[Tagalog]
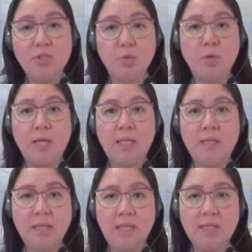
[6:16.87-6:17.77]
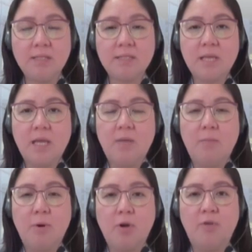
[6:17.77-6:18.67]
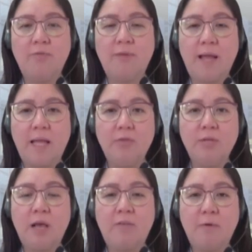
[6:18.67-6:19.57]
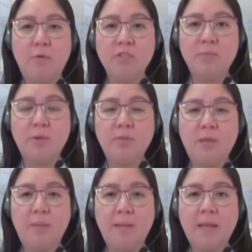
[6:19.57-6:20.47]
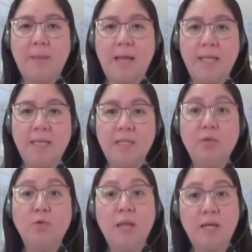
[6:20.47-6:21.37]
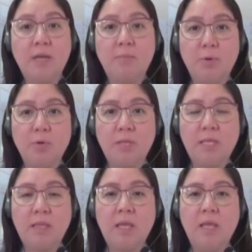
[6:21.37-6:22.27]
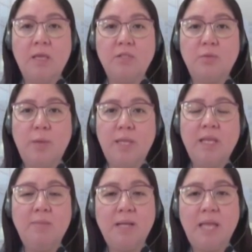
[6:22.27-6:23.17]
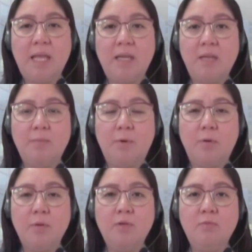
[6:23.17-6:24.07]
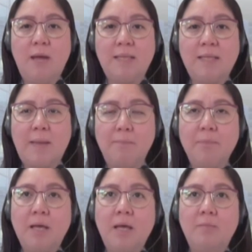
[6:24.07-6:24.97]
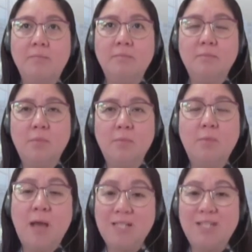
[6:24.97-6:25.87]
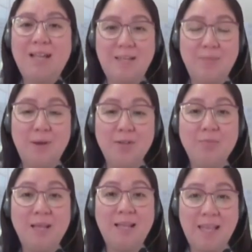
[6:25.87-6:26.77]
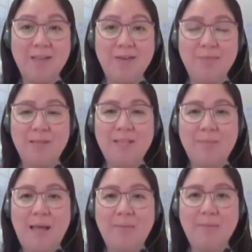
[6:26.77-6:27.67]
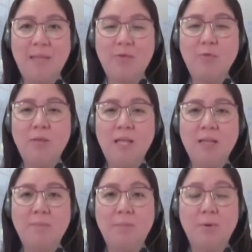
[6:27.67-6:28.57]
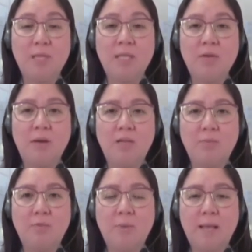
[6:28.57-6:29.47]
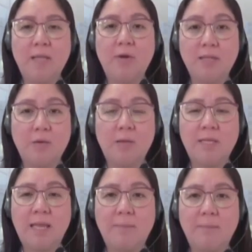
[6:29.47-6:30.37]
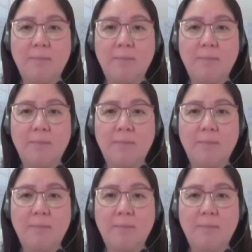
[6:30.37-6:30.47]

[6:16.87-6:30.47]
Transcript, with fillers: Sugary mm-hmm. drinks, more of uh, ah, doon nakafocus po yung mga pinapakain natin, kulang ng protein. So pwedeng ang mangyari rin po, yung bata, um, mukha siyang ano pa, no, malaki or mataba, pero kulang ng protein yung ano po pala, yung katawan niya.